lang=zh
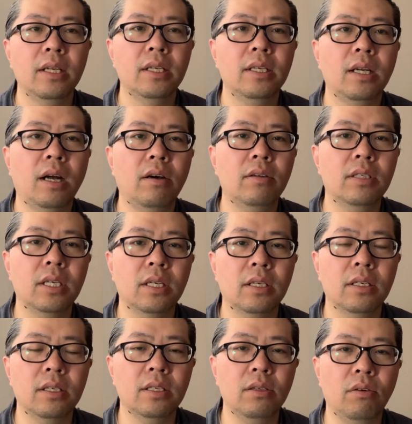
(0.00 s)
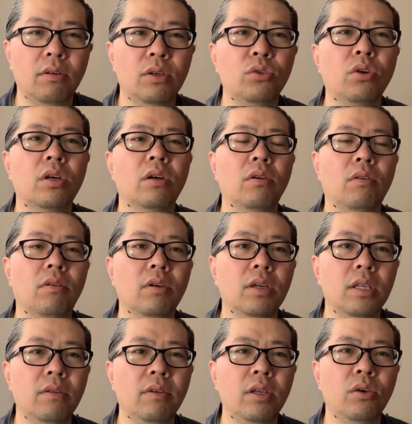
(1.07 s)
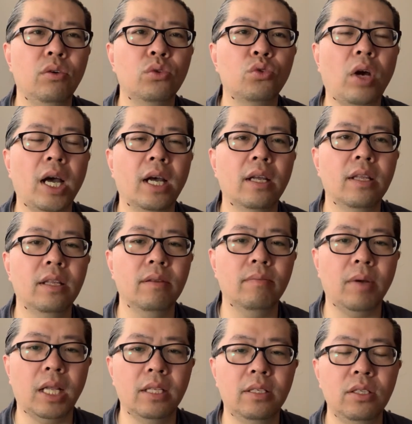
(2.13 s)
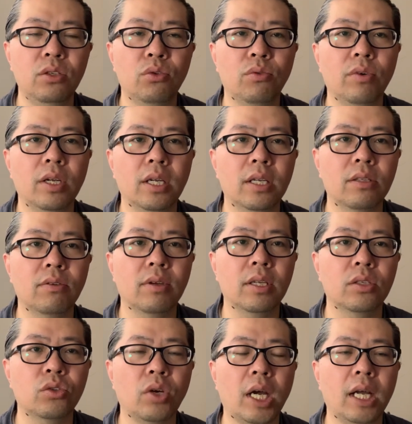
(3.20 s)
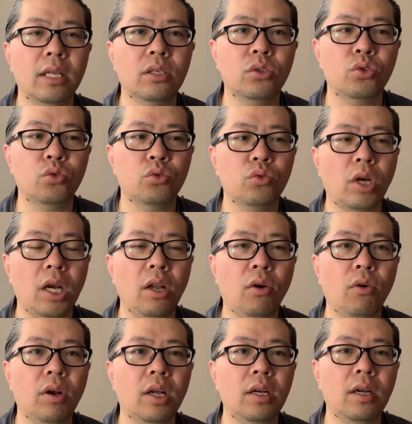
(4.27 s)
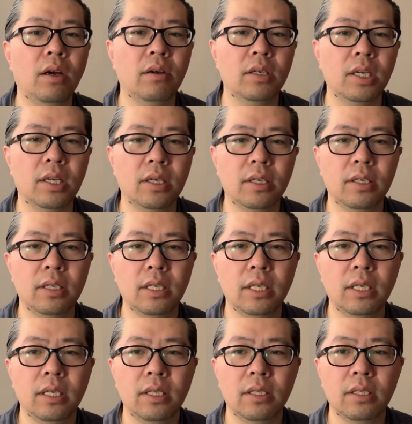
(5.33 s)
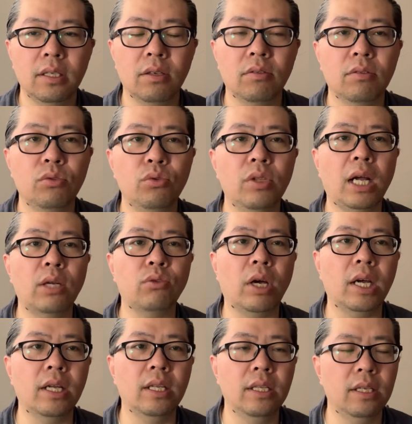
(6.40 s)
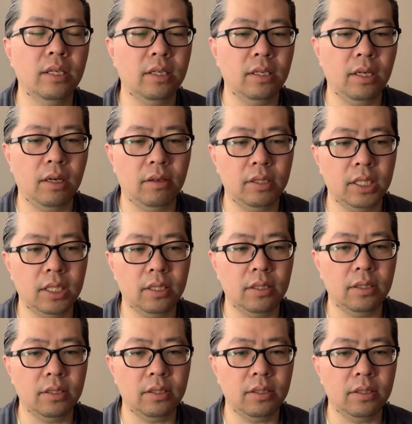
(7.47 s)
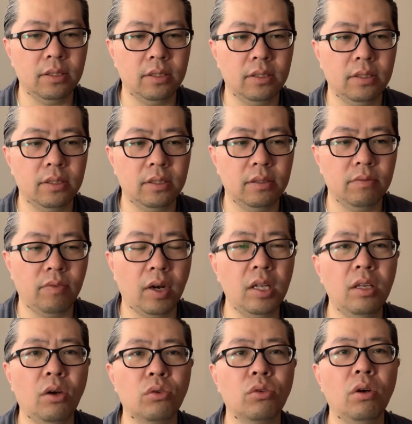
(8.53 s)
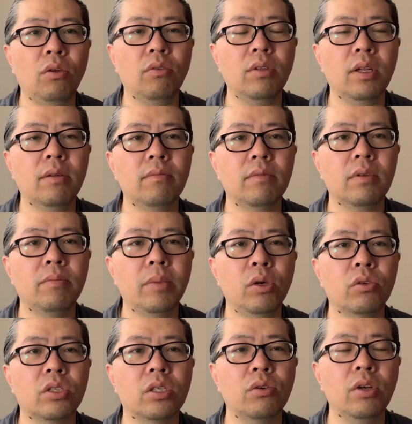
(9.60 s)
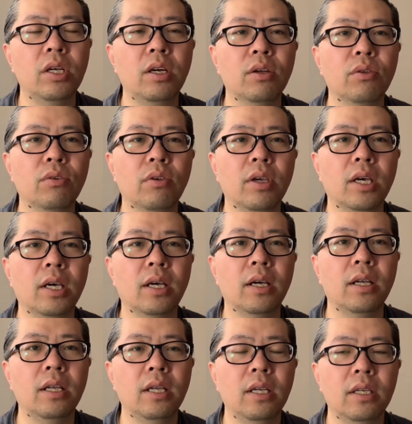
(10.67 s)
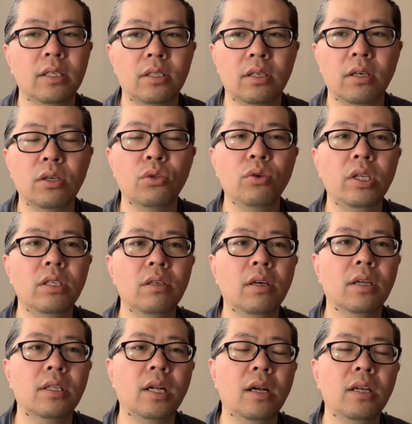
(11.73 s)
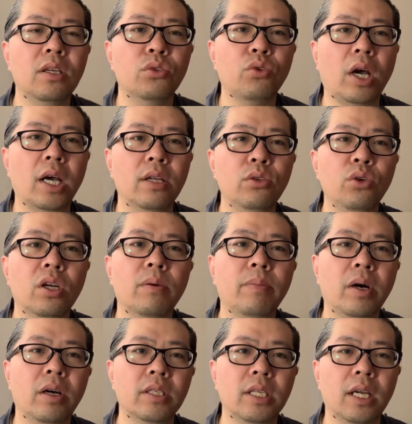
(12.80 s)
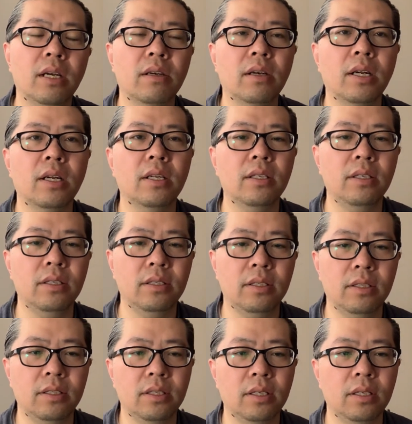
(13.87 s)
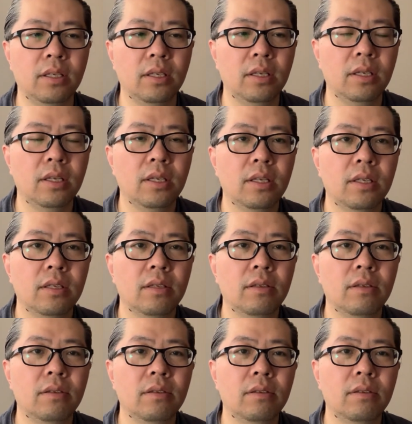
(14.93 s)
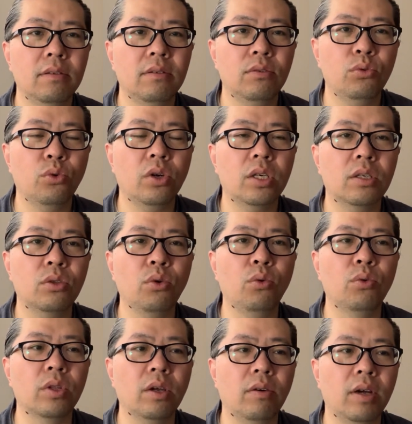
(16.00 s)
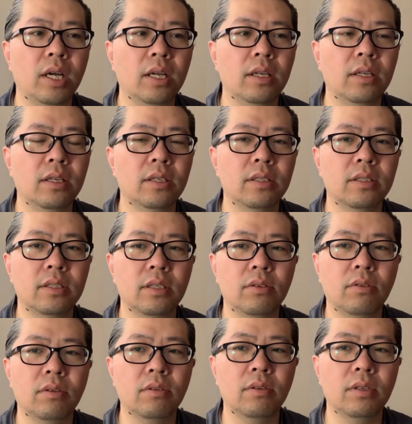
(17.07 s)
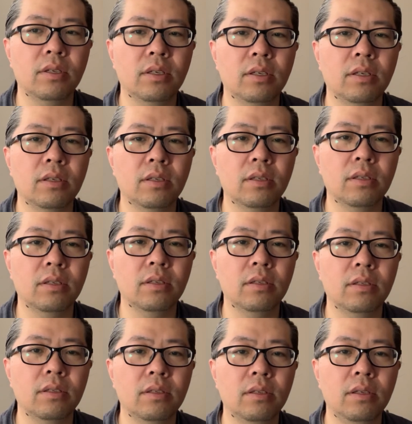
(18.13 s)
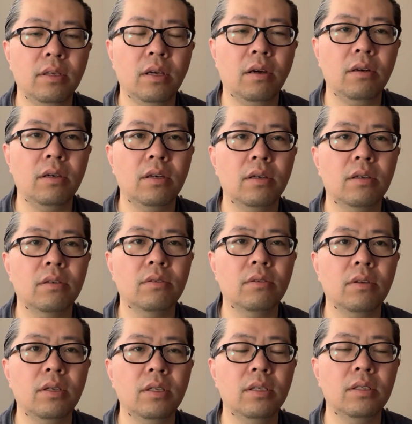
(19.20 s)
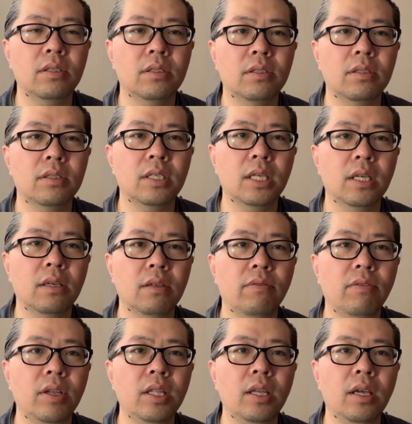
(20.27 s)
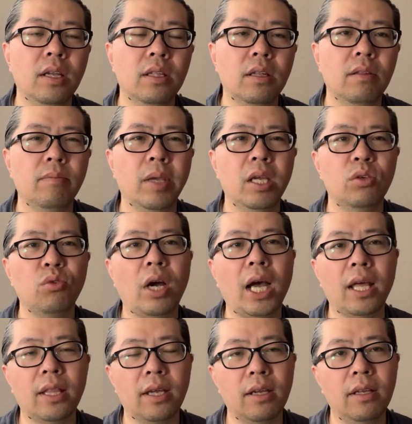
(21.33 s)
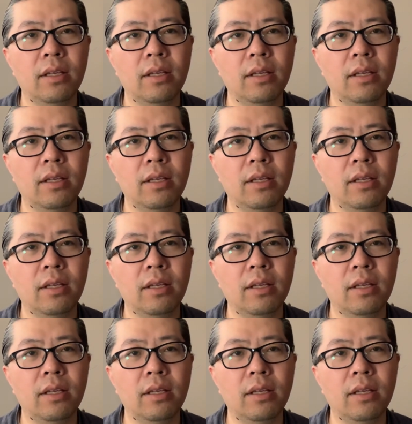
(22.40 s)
然后这个有人说是龙，因为有爪痕，把那金属哎都给抓抓漏了，然后这个那种巨爪痕，然后这个。反正你要说龙呢，就没有实锤证据啊，只能是推测。但是这个爪痕确实不好解释啊，你这这个，呃，如果是动物的话，这种啊，你要是说是这个飞碟，它没爪子呀，